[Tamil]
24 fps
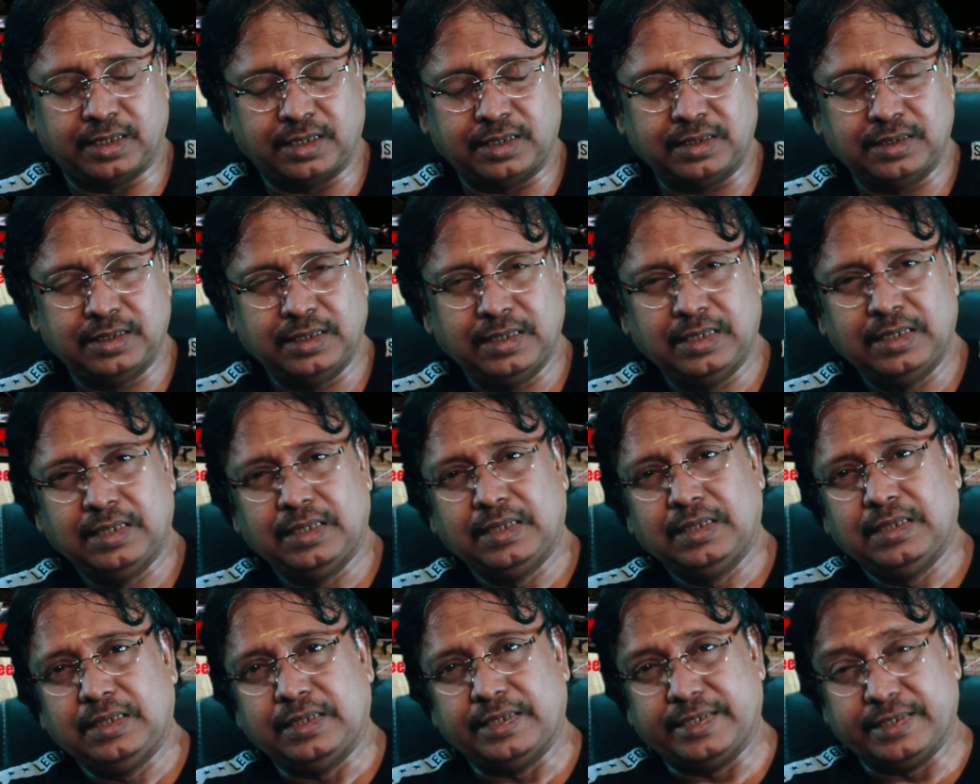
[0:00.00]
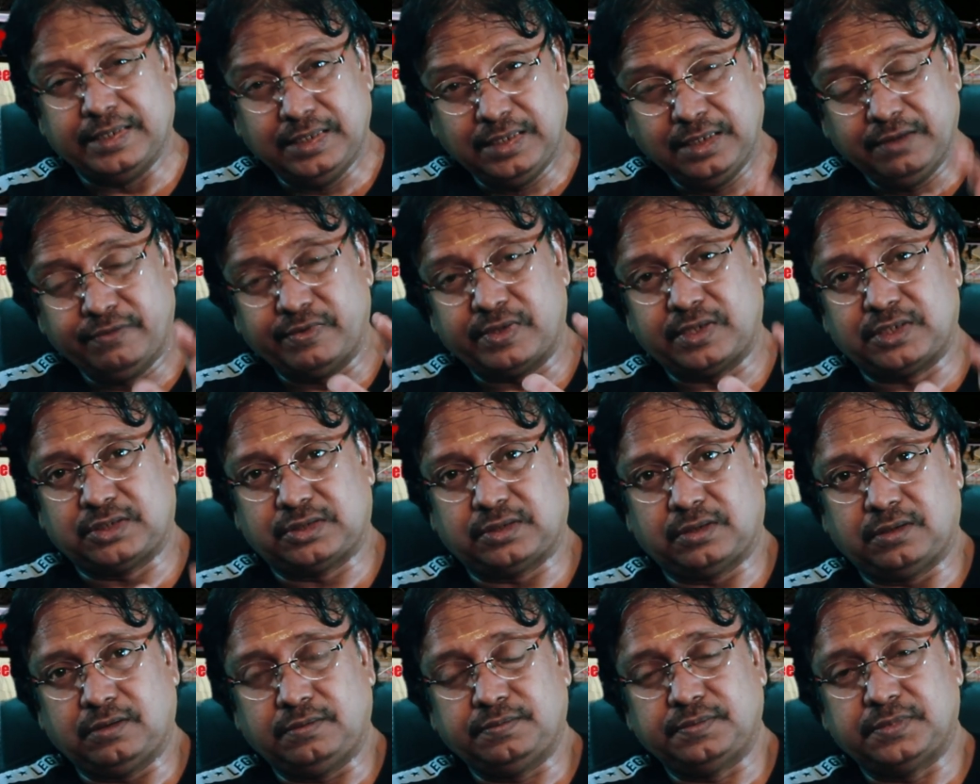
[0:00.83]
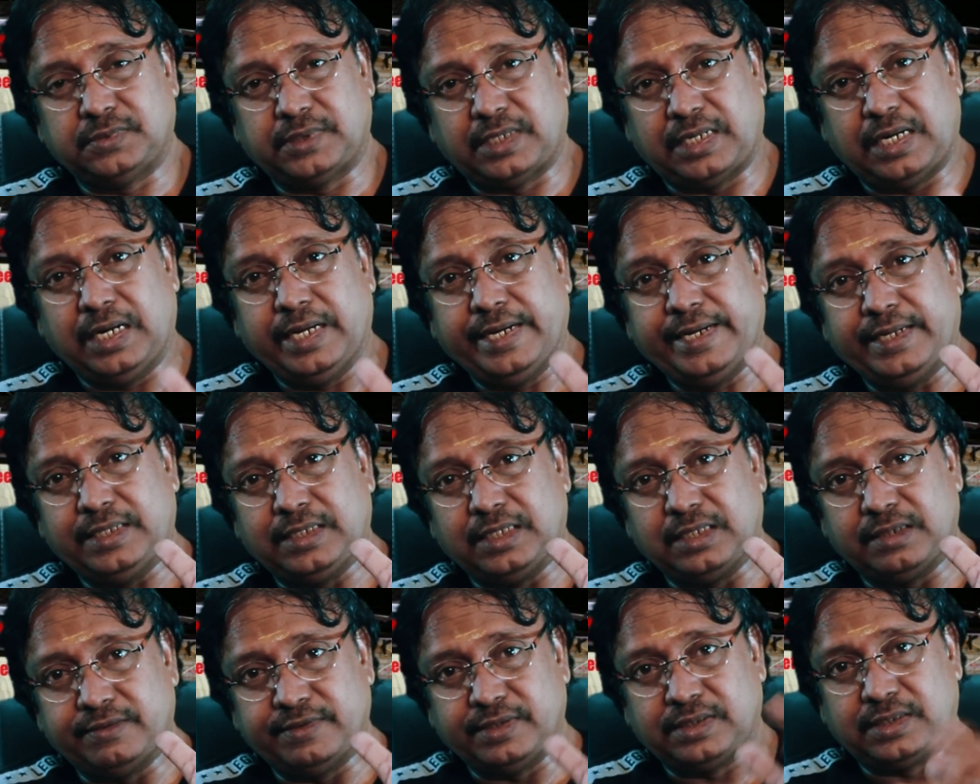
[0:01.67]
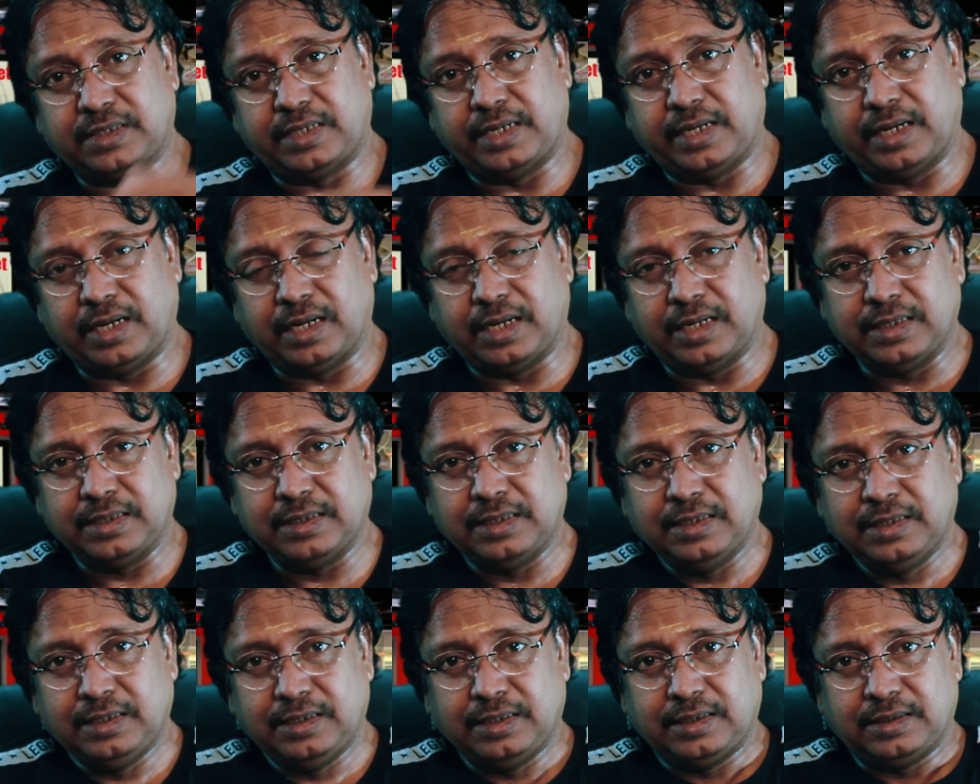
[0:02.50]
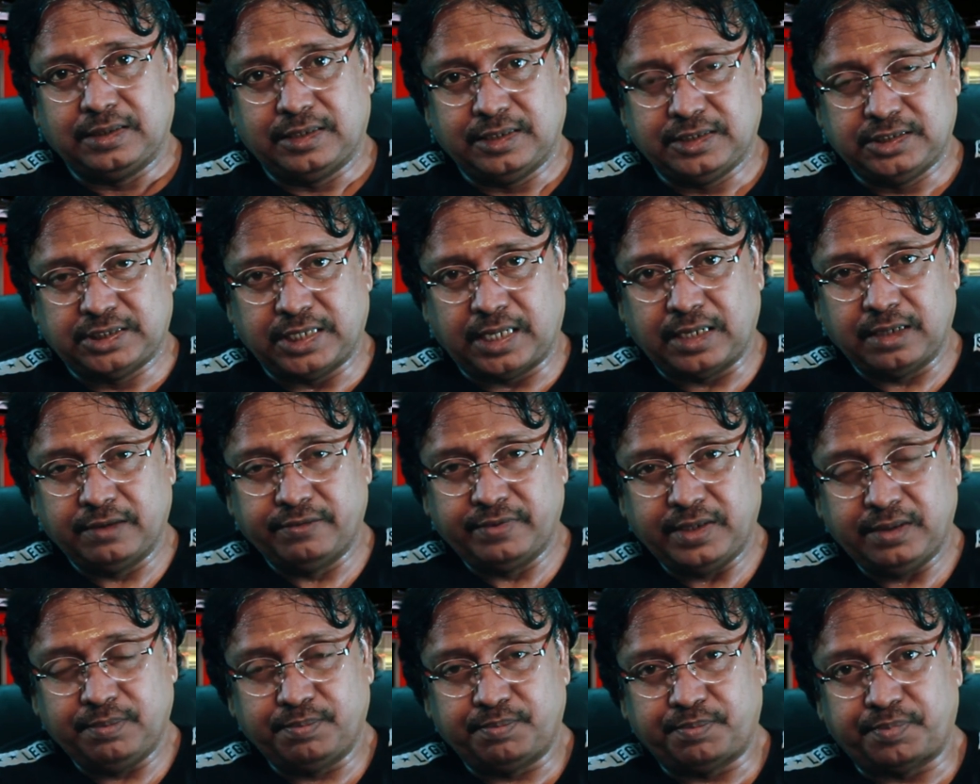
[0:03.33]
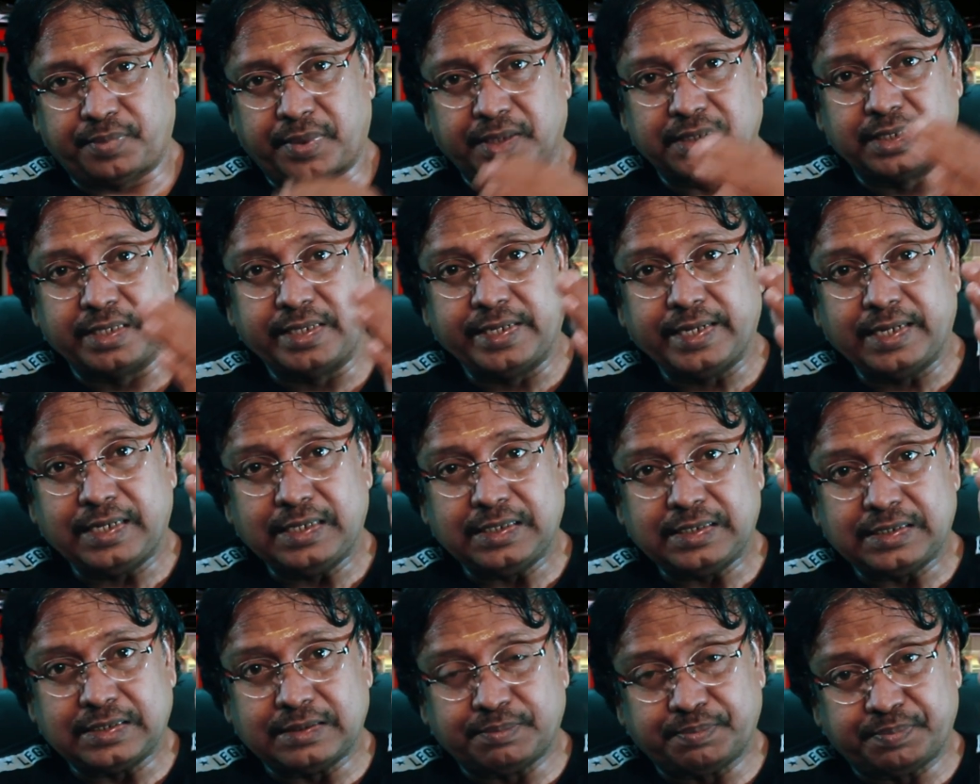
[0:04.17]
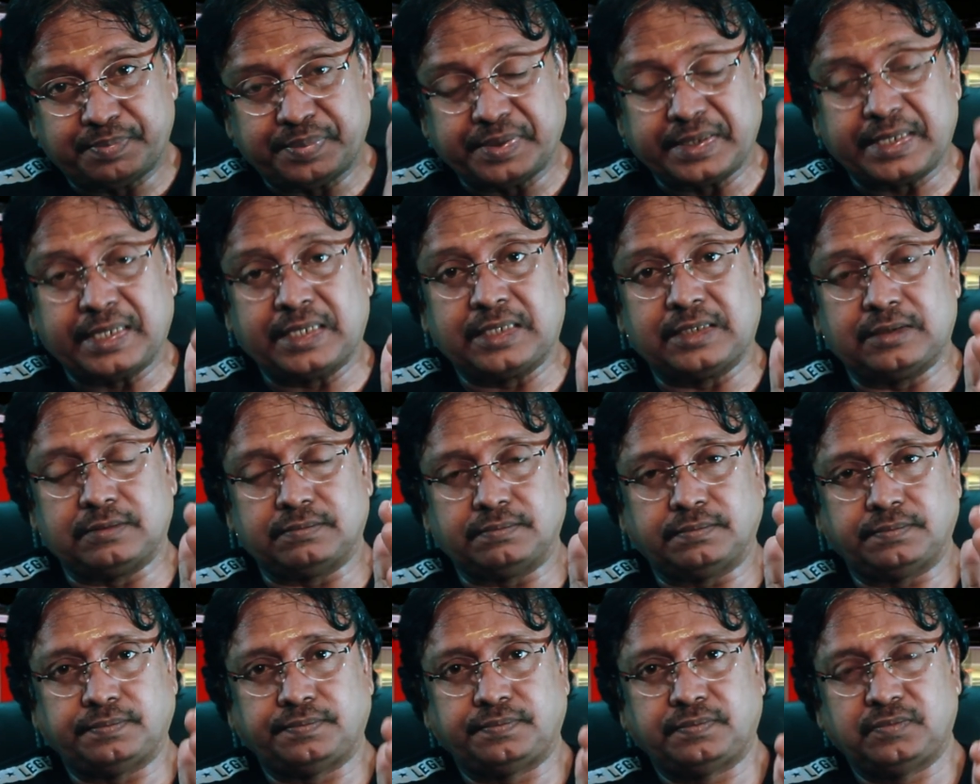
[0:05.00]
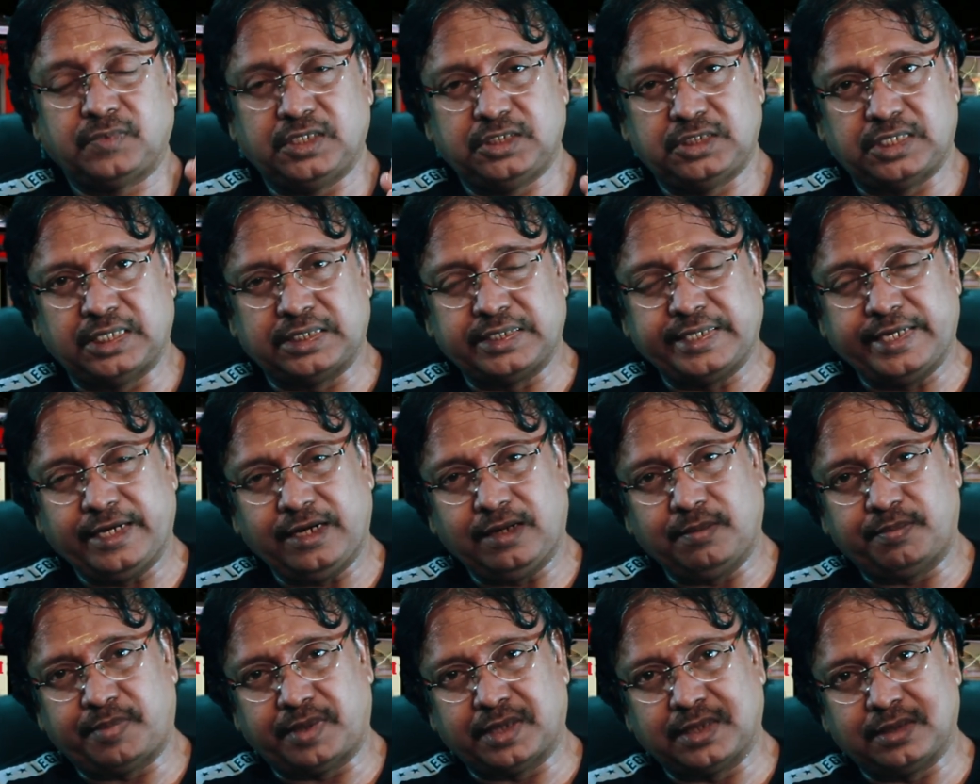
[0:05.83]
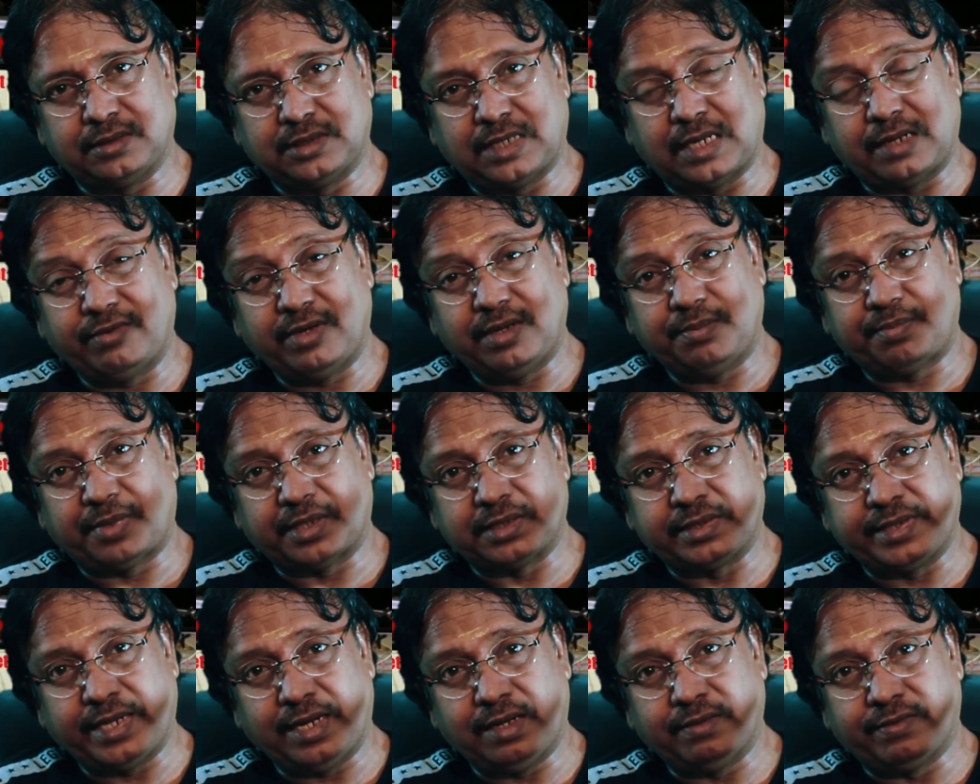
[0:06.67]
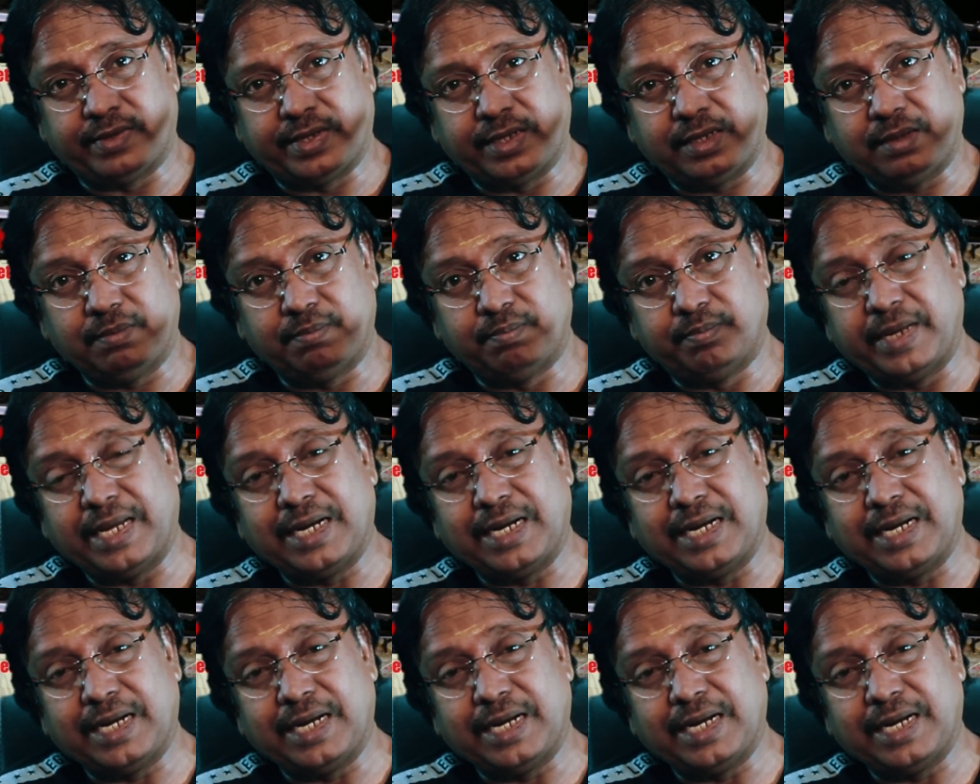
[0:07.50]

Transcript: இந்த வருஷம் இந்த ரெண்டாயிரத்தி இருபத்தி ரெண்டில் இந்த ஜனவரி பதினேழுக்கு பிறகு பதினேழு பத ஜனவரி பதினேழு வரைக்கும் மேலே தான் போச்சு